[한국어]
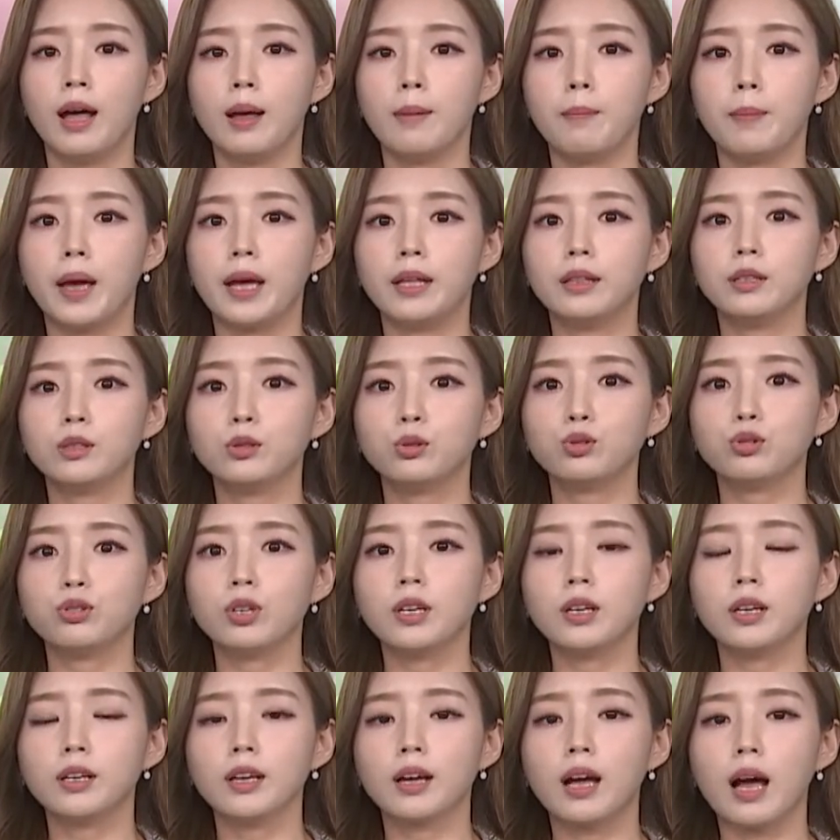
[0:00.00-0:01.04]
배는
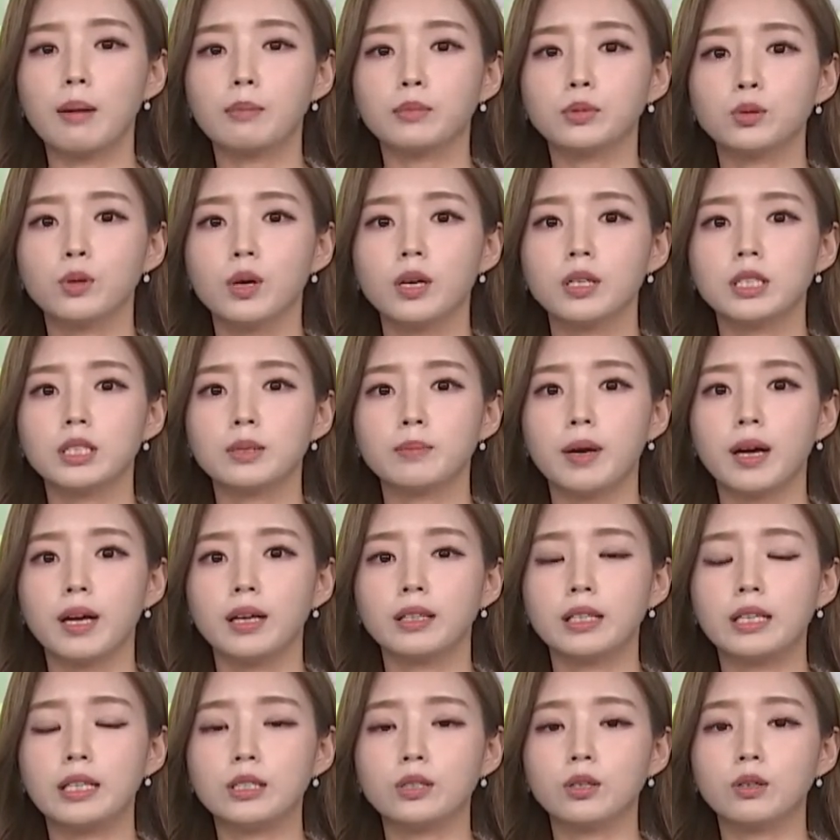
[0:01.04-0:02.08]
출하량이 감소하지만
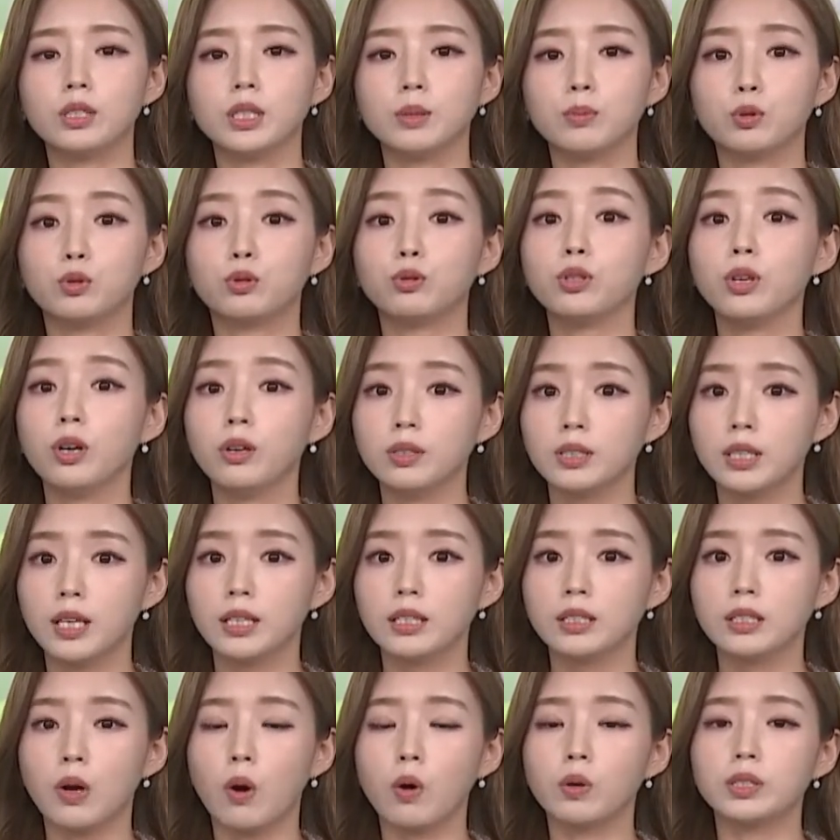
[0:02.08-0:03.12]

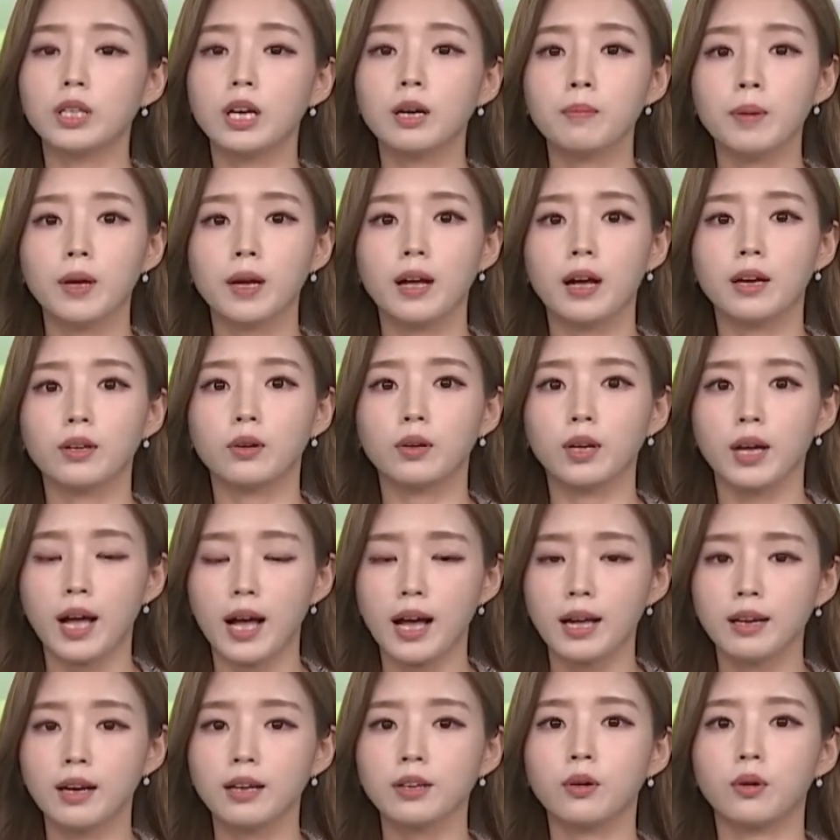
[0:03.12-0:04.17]
2019년산 저장배 가격의
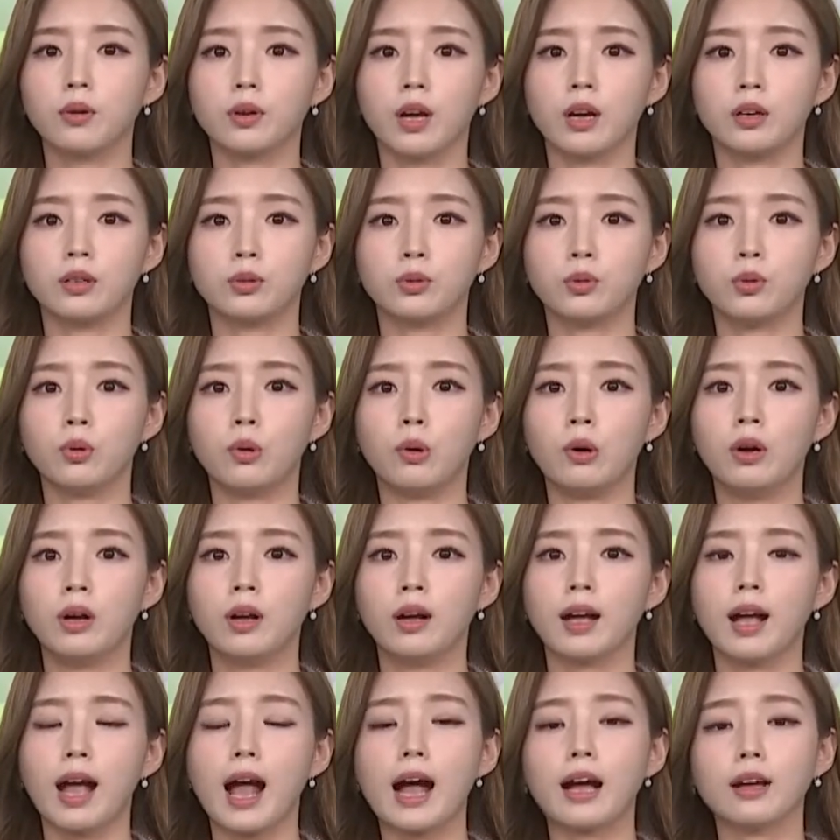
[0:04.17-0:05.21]
하락 영향으로
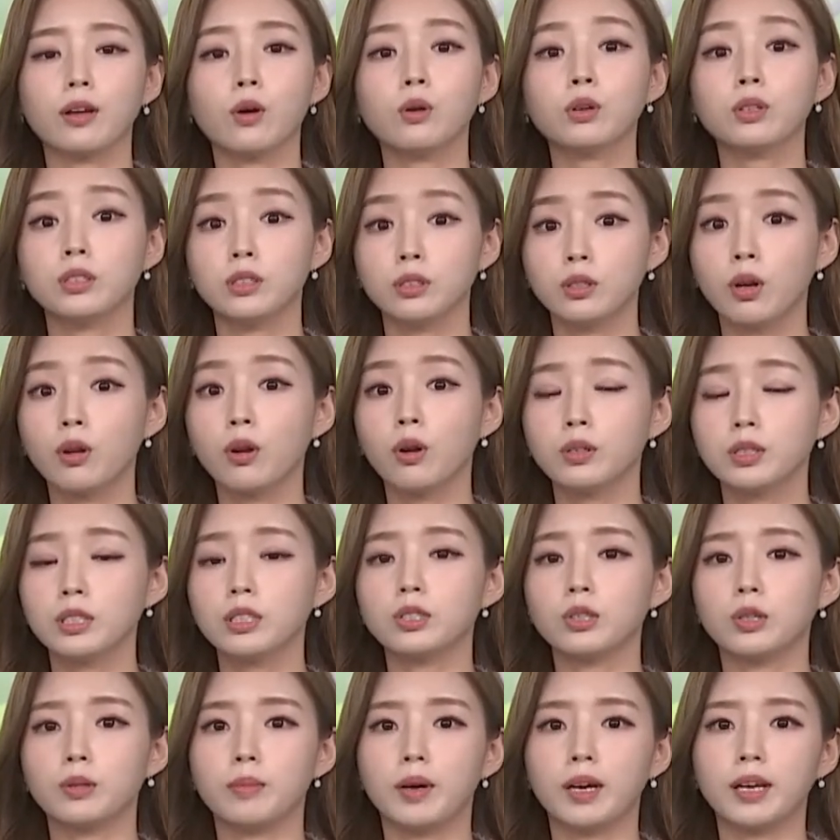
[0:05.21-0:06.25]
가격은 떨어질
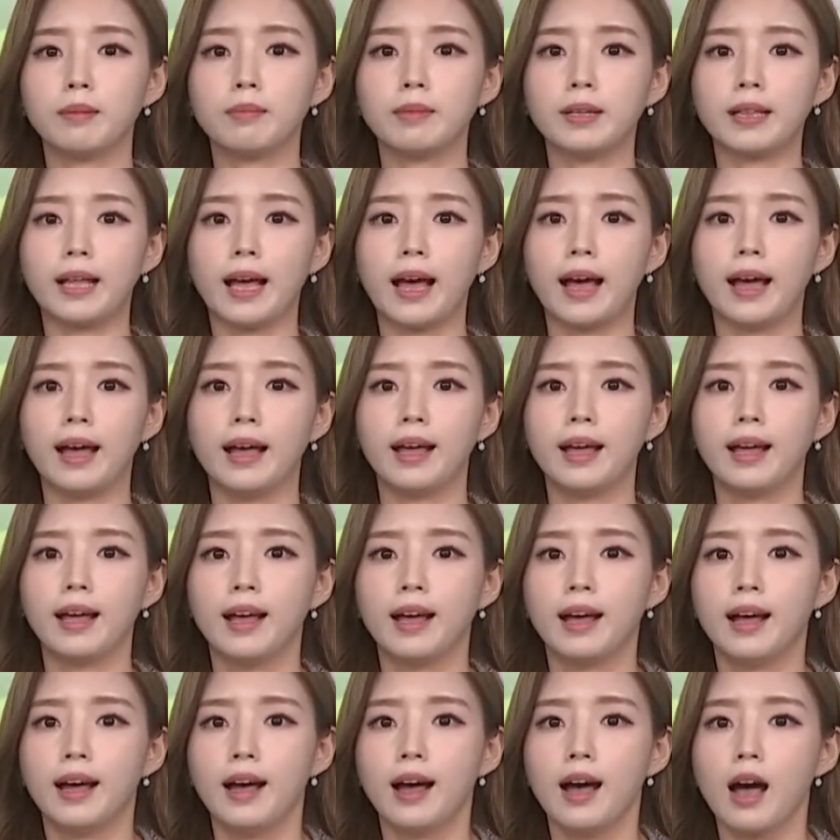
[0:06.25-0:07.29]
전망입니다.
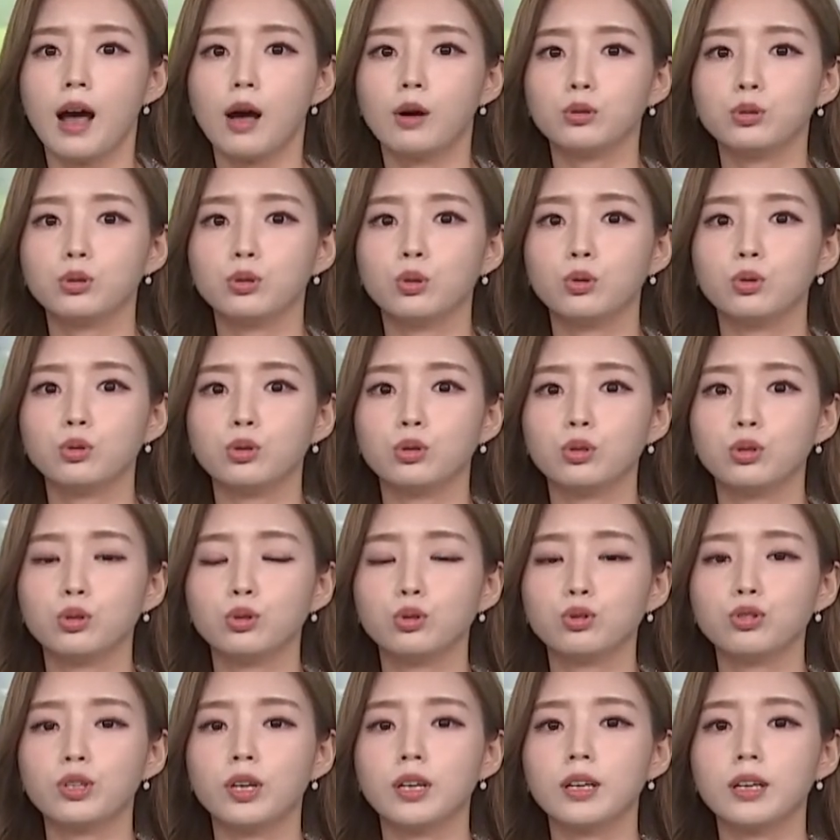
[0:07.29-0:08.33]
하우스 온주는
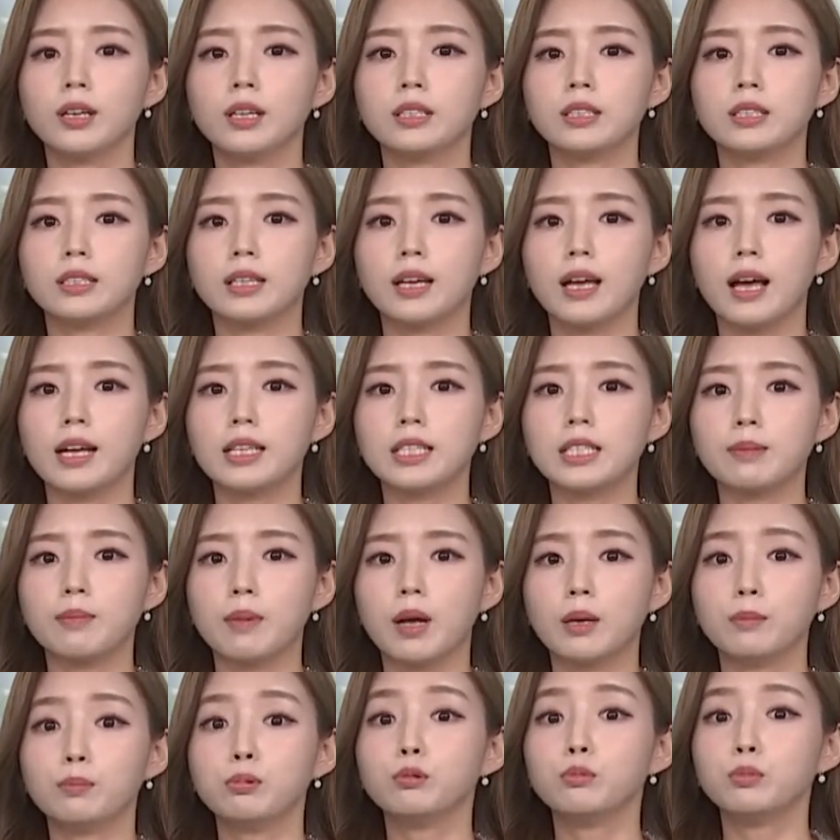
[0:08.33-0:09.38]
출하량이
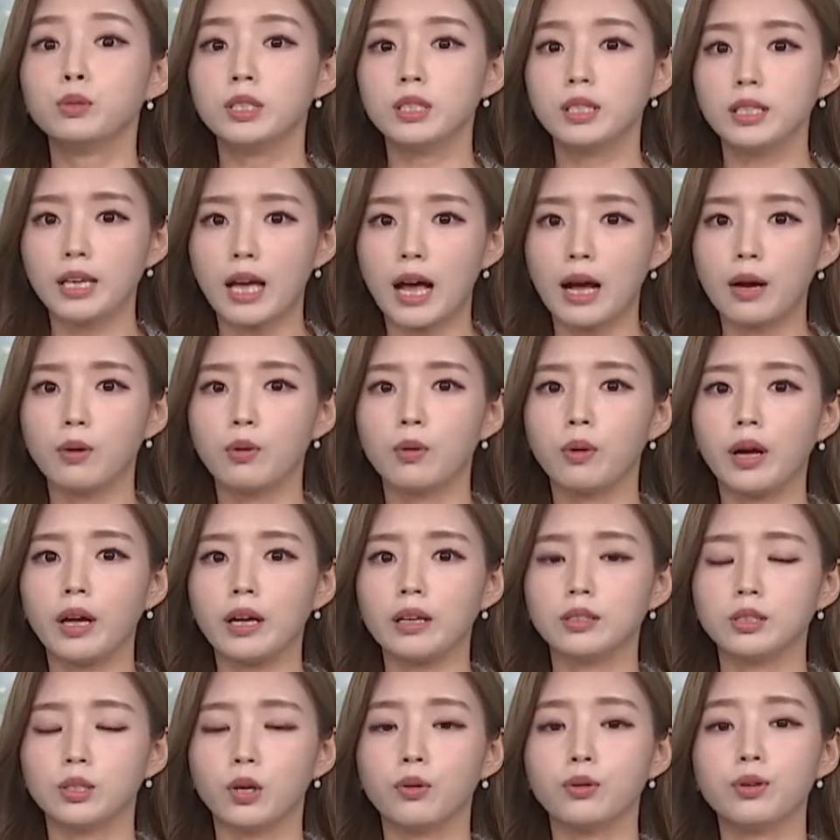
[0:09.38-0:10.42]
증가하지만 품질이 양호해
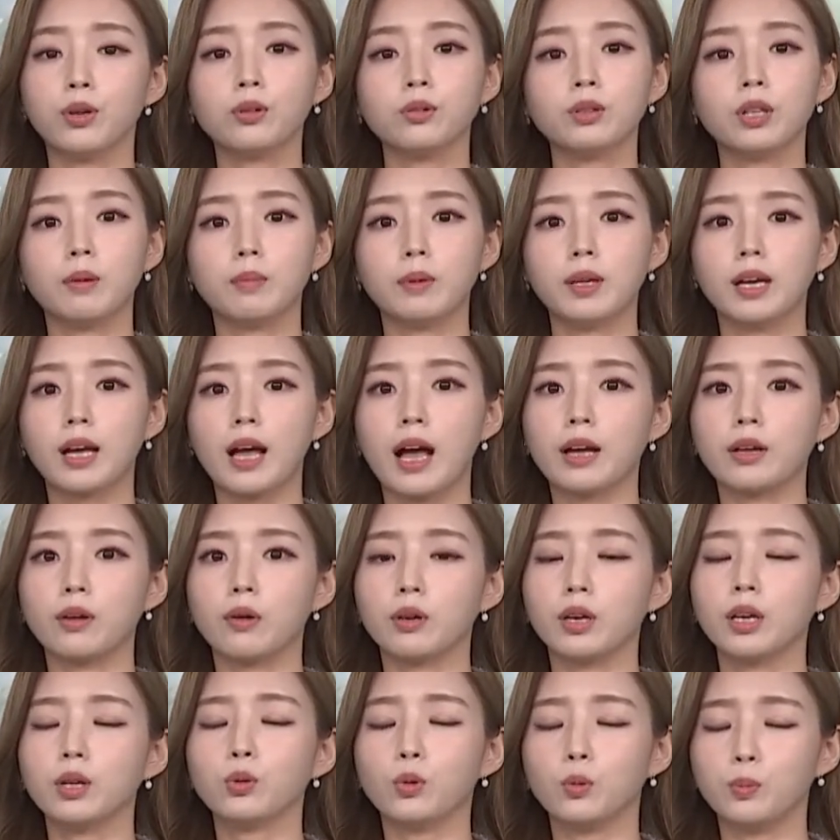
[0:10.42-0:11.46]
전년 대비
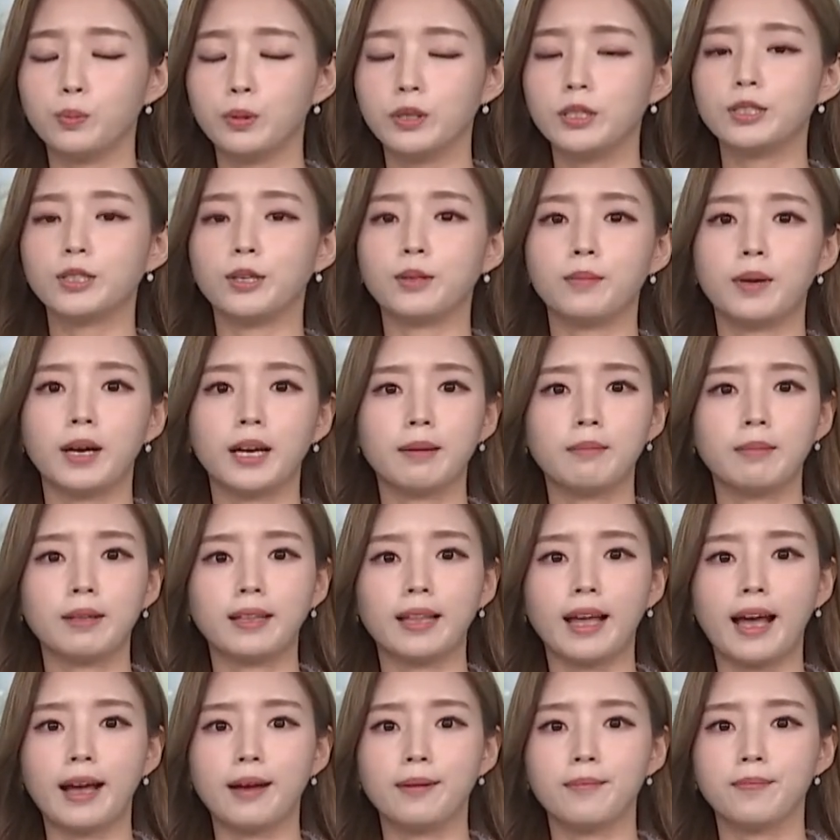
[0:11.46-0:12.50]
가격이 높을
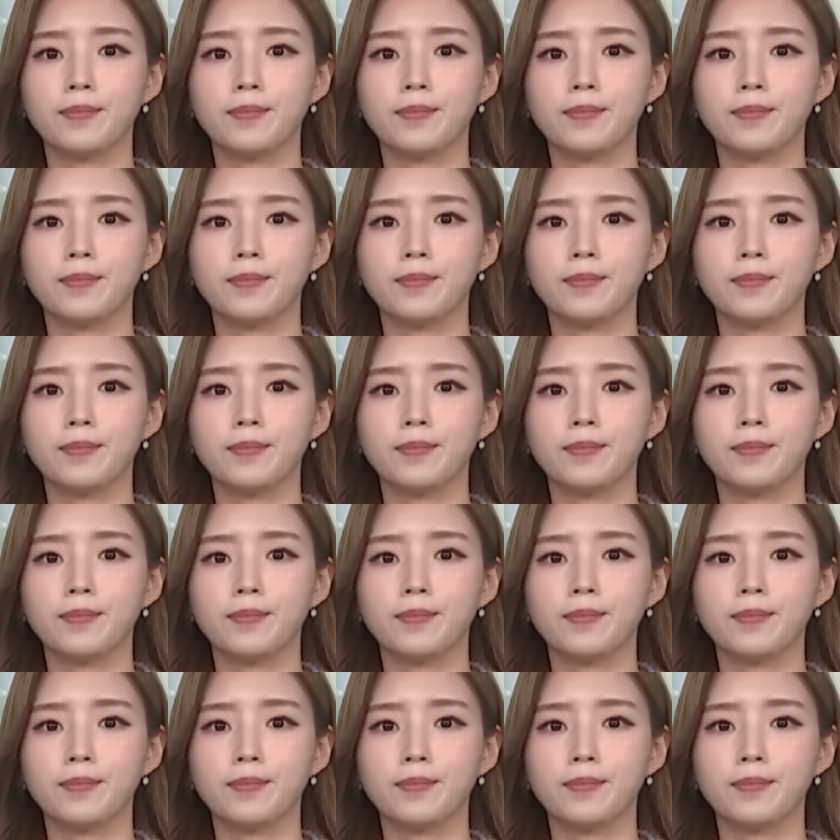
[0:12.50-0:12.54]
전망입니다.